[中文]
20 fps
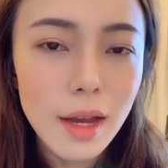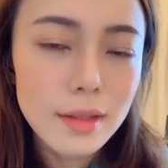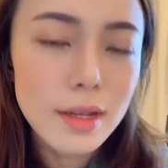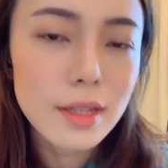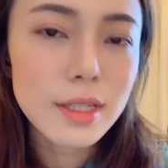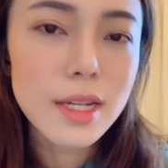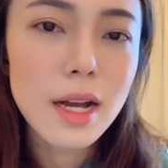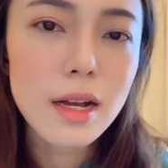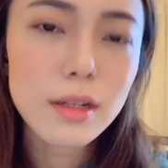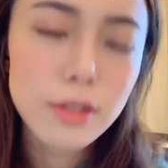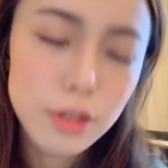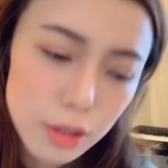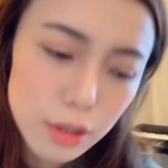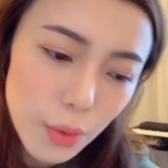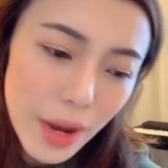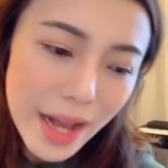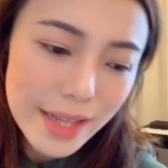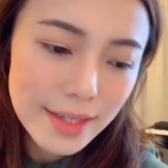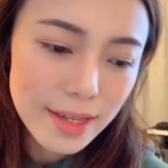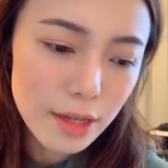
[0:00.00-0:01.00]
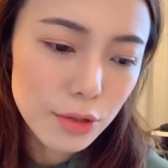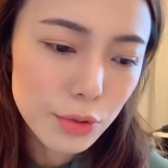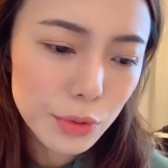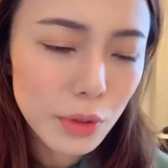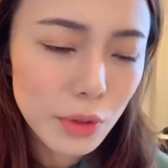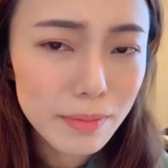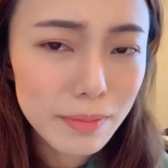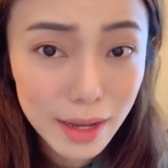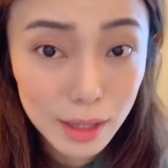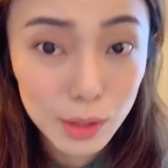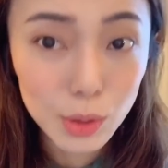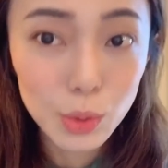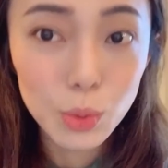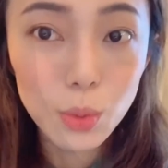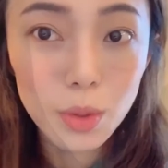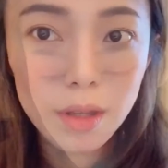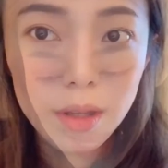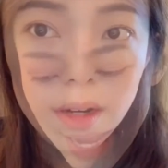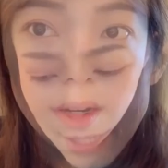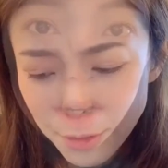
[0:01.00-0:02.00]
那这样其实花钱就会蛮
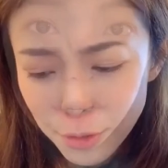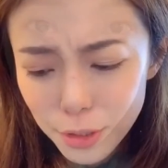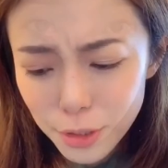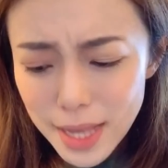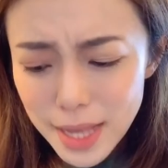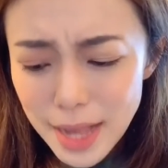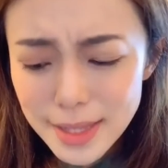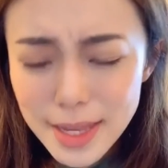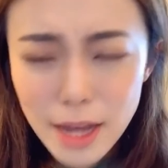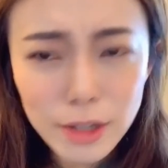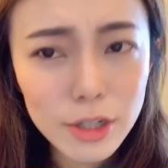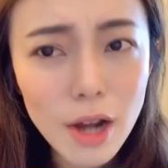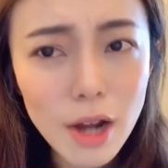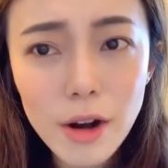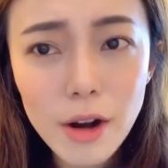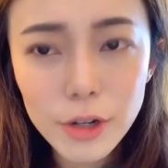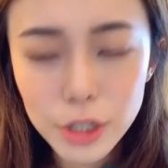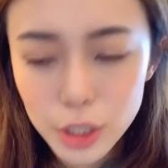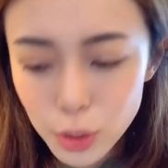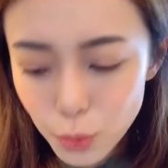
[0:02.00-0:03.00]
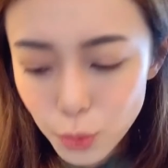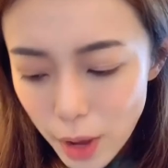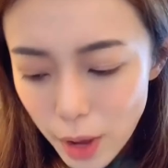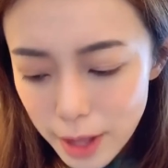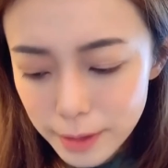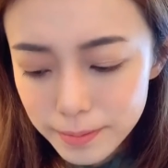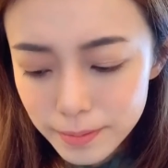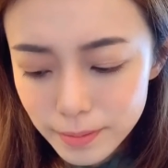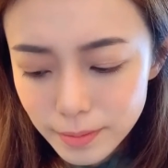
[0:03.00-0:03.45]
多的，就是加起来是二十万。